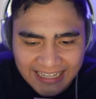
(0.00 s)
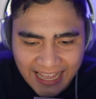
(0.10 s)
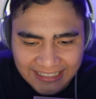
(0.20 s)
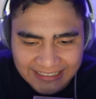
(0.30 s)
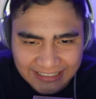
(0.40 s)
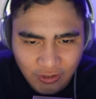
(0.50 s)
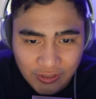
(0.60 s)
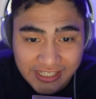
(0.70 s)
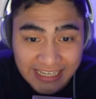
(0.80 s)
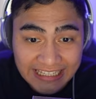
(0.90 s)
natin ito
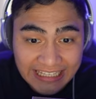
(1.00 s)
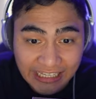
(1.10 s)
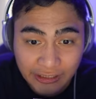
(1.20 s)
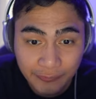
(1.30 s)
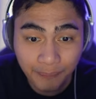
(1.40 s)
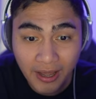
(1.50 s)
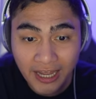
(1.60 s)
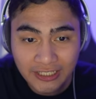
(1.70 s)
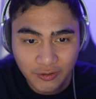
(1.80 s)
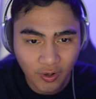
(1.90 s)
sa guild mga
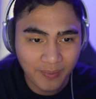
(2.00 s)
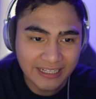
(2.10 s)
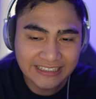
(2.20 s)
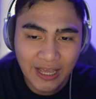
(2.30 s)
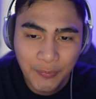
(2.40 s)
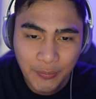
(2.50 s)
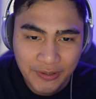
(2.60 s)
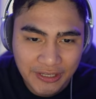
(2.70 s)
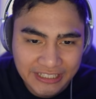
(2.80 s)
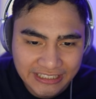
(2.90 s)
tropa. Kita mo naman
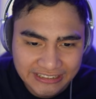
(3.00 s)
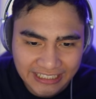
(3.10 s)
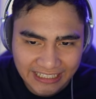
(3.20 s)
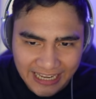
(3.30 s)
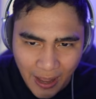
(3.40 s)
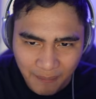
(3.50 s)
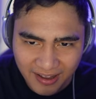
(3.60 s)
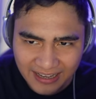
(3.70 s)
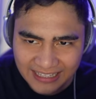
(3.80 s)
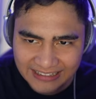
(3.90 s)
yung guild na yan,
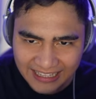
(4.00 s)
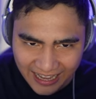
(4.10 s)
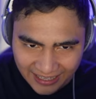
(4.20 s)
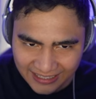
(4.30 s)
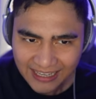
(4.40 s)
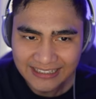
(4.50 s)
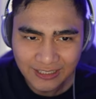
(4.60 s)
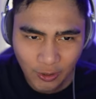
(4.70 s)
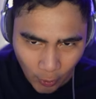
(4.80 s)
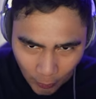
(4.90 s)
napakaganda ng
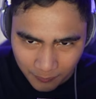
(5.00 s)
loob